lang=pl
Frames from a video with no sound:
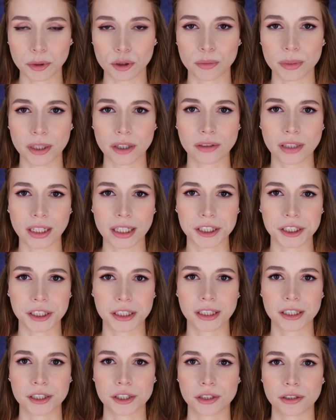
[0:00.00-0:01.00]
próbie
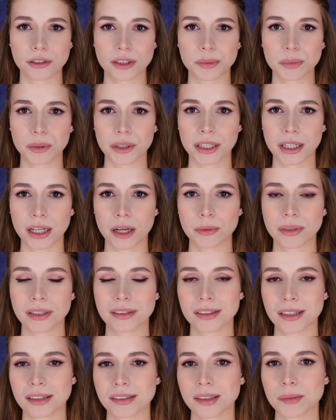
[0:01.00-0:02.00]
odnalezienia żony pojechał na
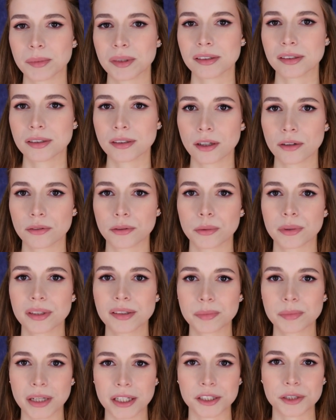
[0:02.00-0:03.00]
stację benzynową i
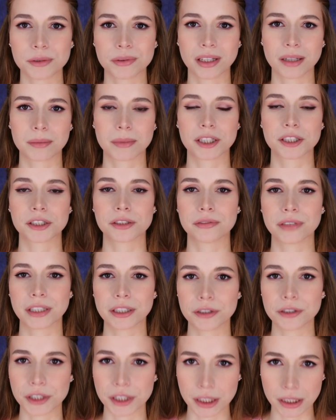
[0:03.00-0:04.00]
spędził tam aż dwie
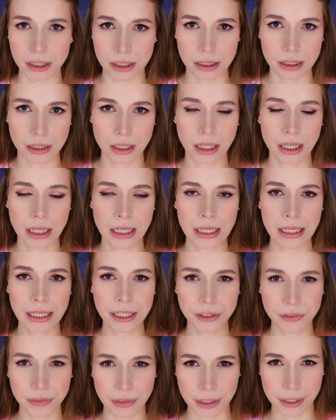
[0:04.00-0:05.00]
godziny.
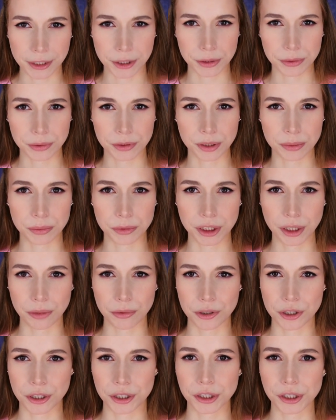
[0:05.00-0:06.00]
Twierdził, że musiał
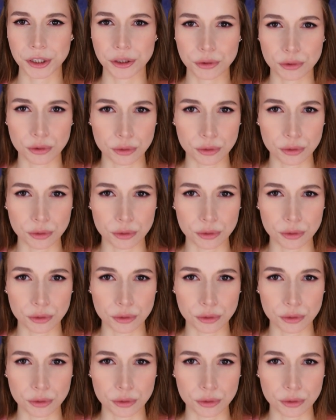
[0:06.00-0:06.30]
oczyścić